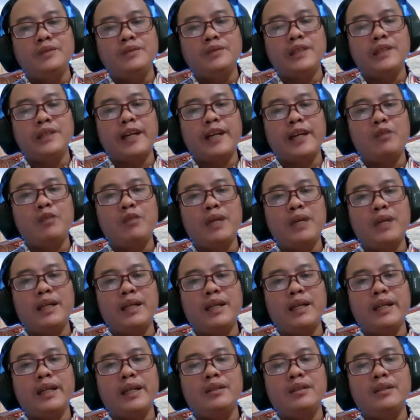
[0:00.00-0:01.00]
Jangan lupa
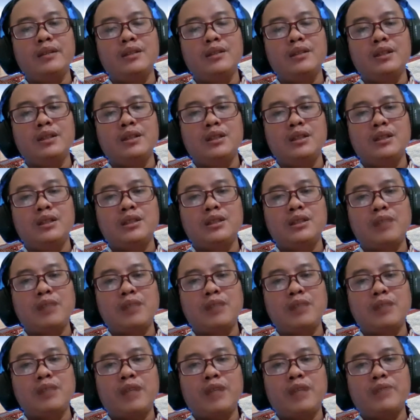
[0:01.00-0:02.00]
klik
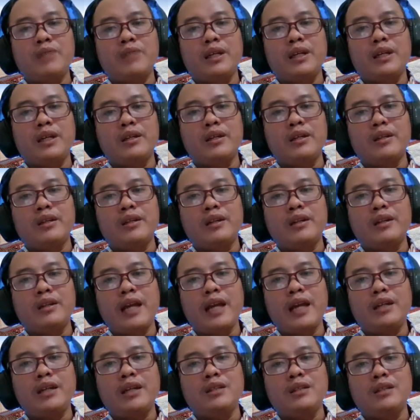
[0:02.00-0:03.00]
subscribe dan
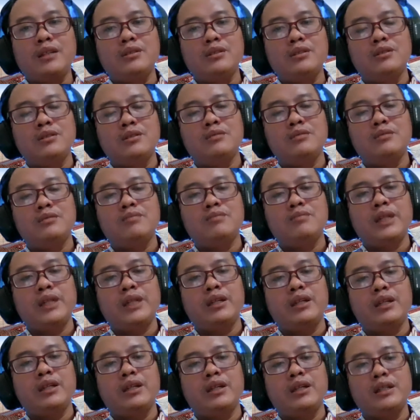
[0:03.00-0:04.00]
like
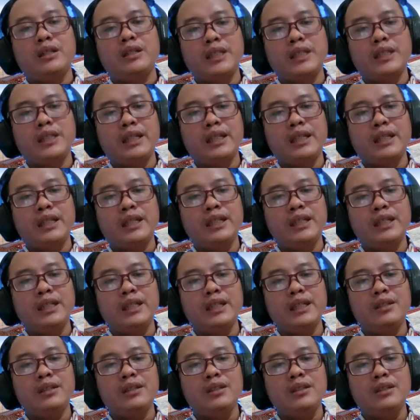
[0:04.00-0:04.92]
pada channel ini ya